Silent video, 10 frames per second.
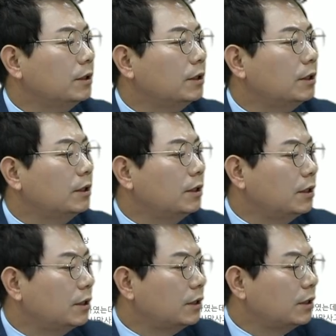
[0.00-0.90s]

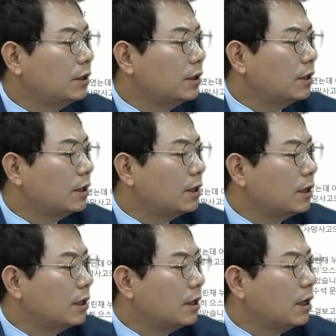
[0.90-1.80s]
어,
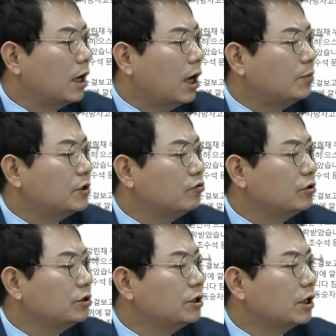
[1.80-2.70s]
앞차
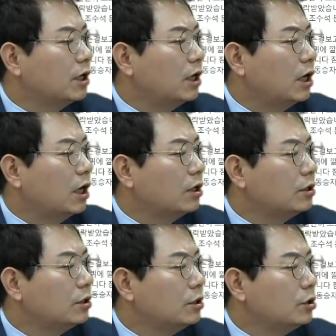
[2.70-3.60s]
운전자가
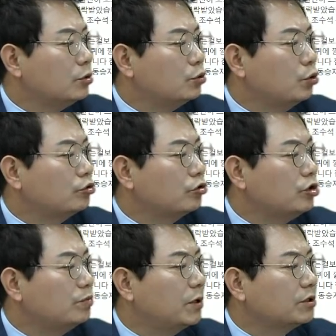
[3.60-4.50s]
조수석
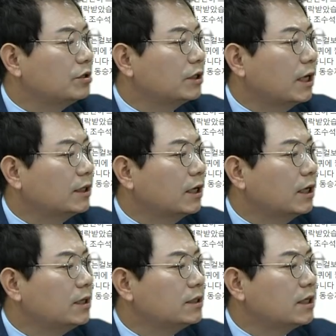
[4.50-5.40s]
뒷바퀴에 다리가
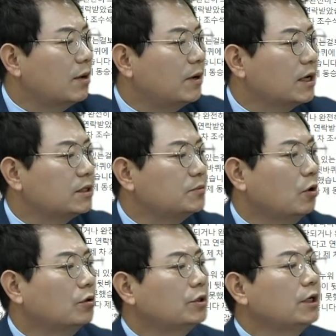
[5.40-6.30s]
깔린 채
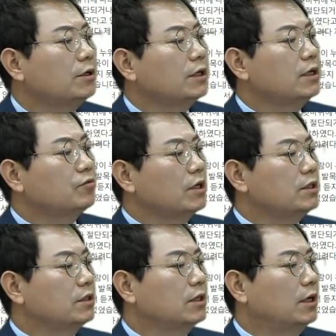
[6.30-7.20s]
사망했습니다. 어떻게 이렇게 될 수가
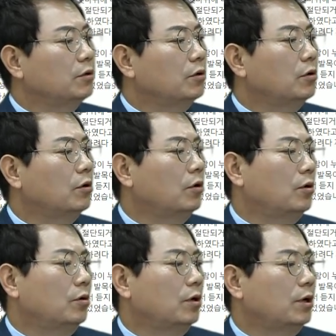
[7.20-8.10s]
있을까요?
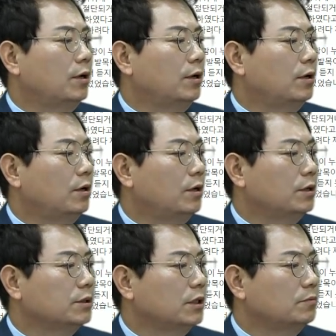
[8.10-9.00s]

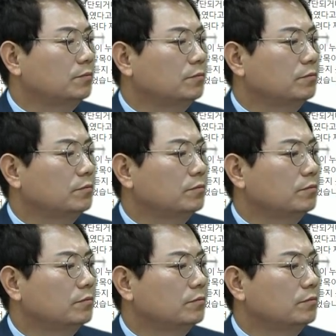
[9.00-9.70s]
허허, 참.